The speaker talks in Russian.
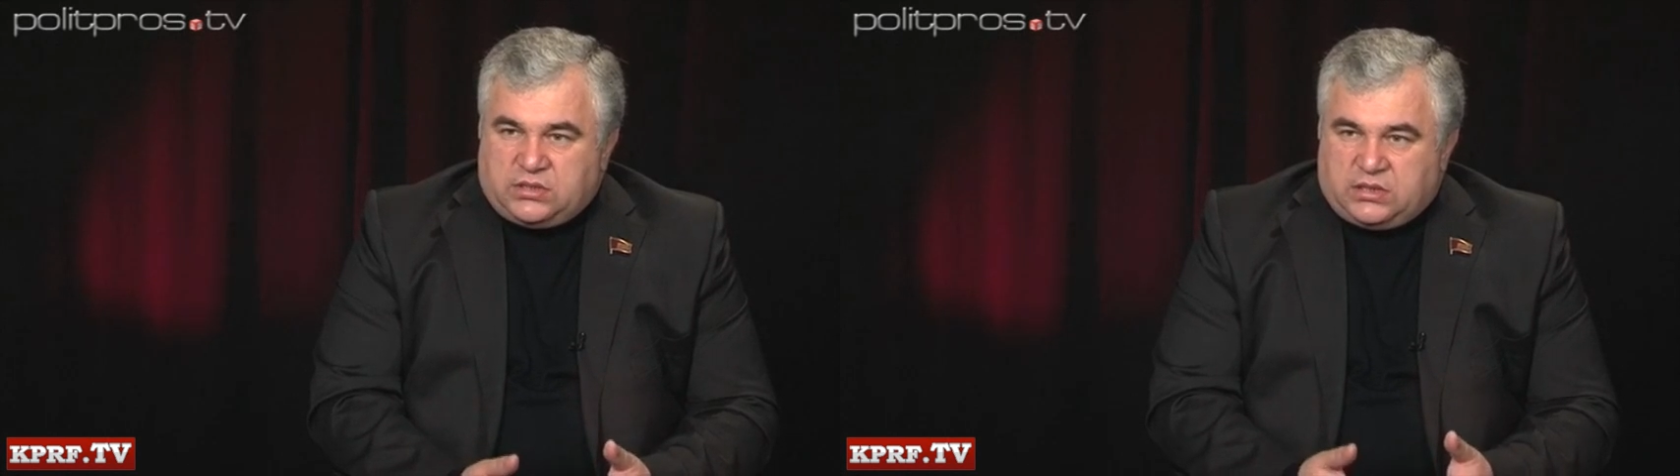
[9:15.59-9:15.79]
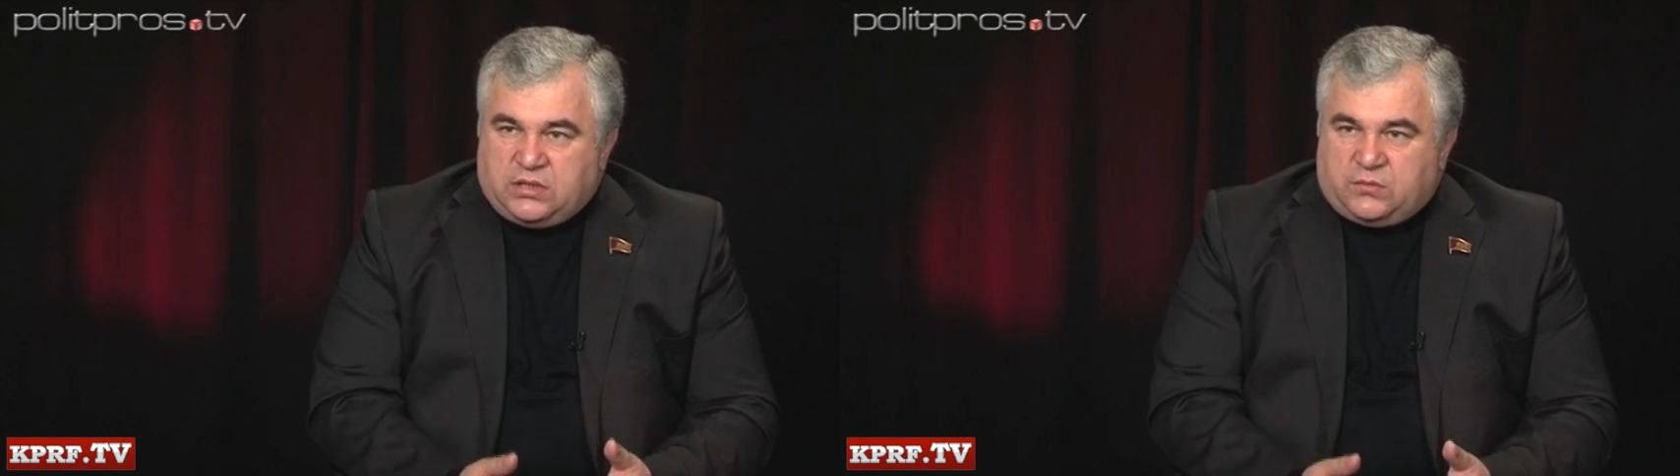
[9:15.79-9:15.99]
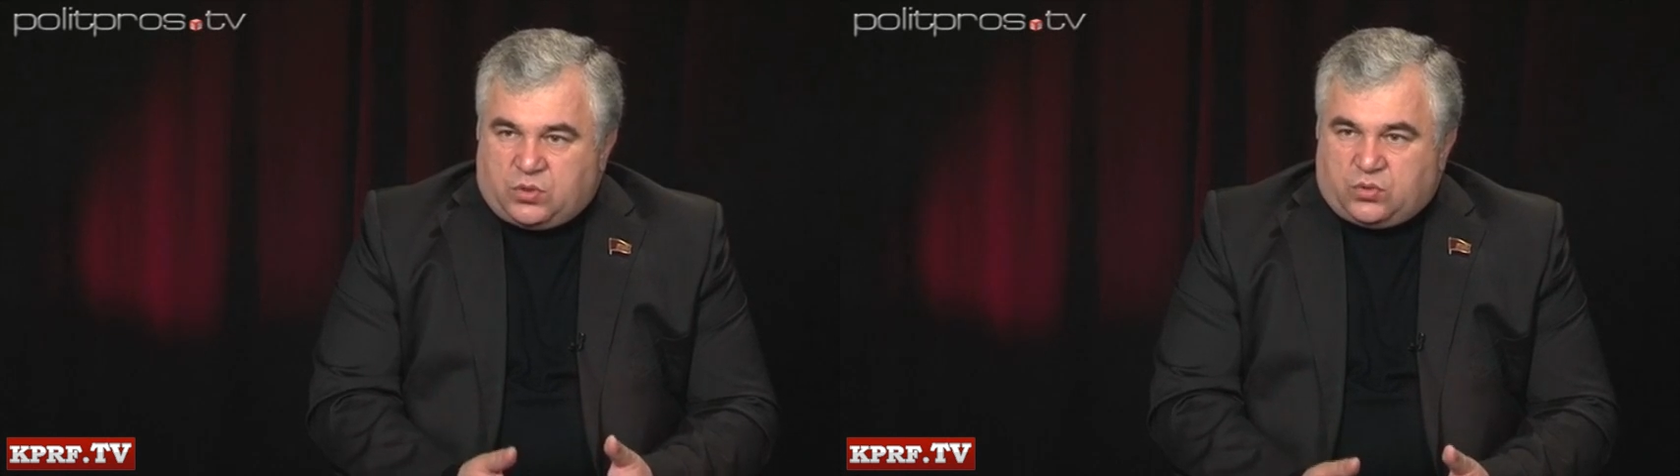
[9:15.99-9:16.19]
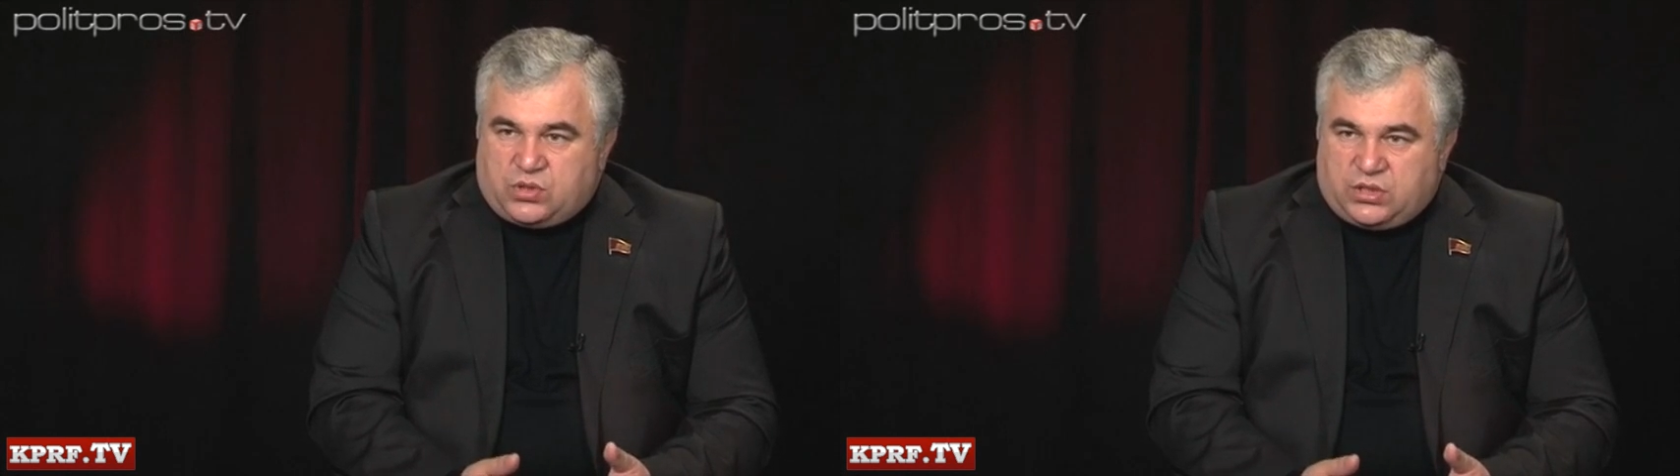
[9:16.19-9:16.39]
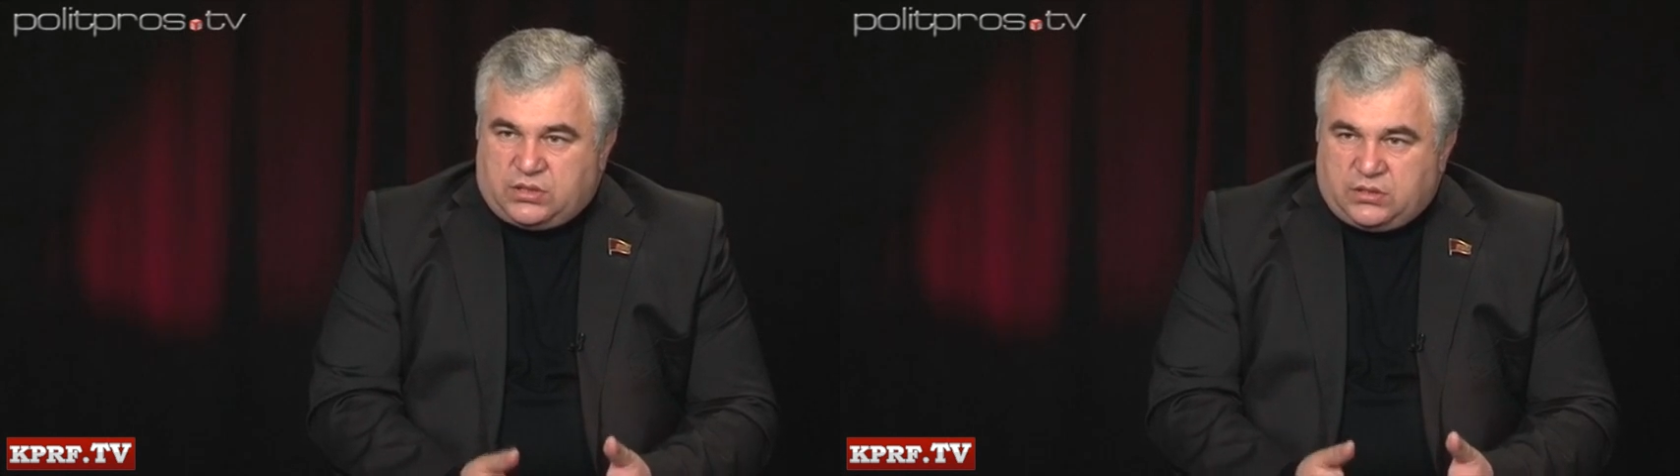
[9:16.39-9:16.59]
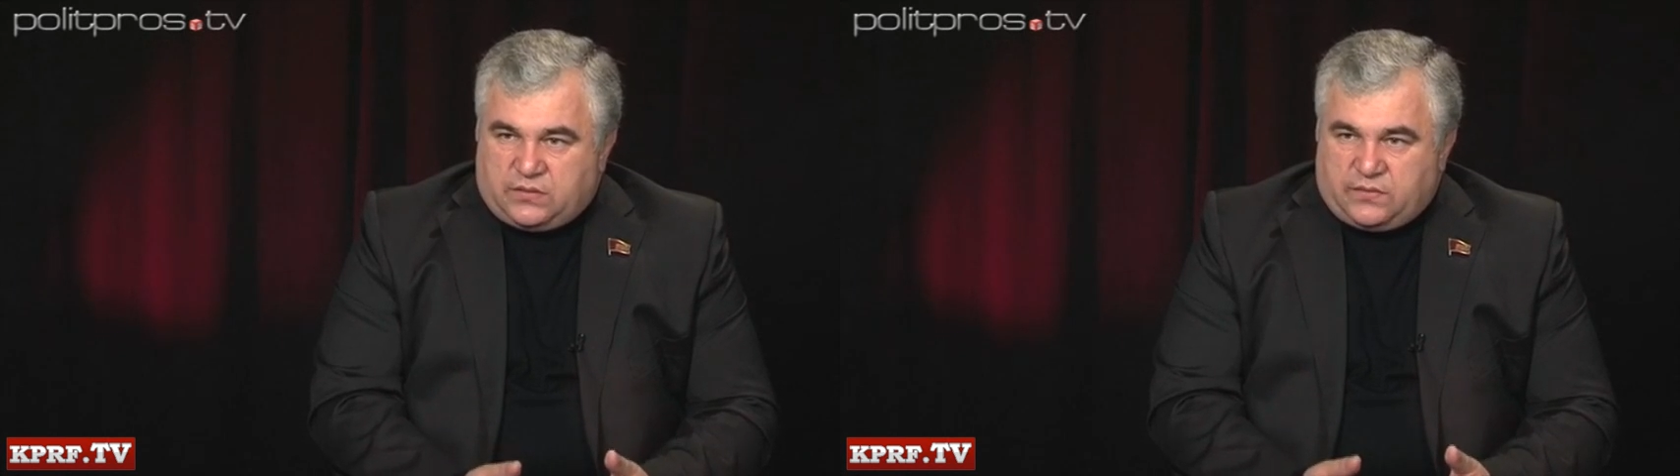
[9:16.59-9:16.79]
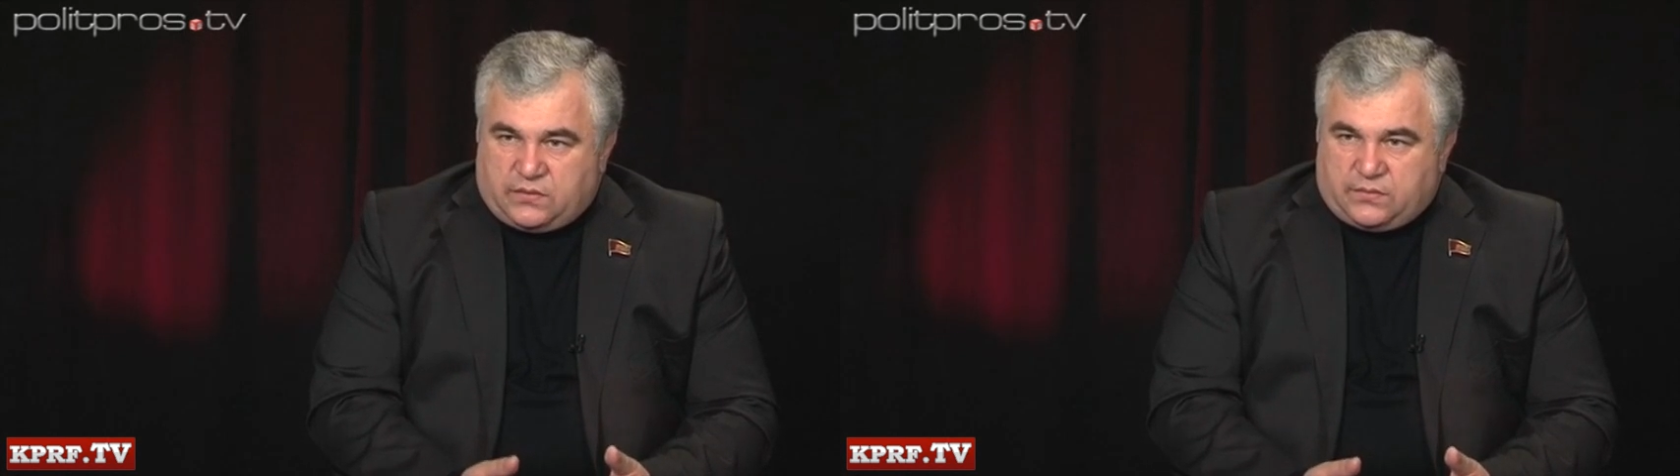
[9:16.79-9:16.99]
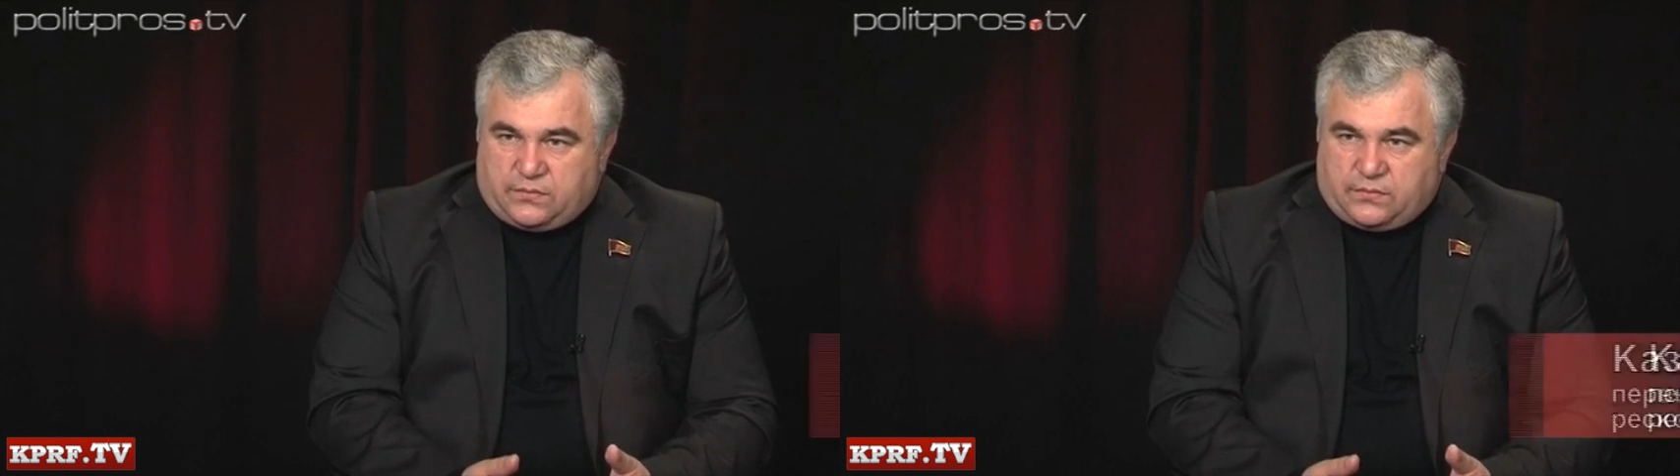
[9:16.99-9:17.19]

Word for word: Сергея Мироновича Кирова,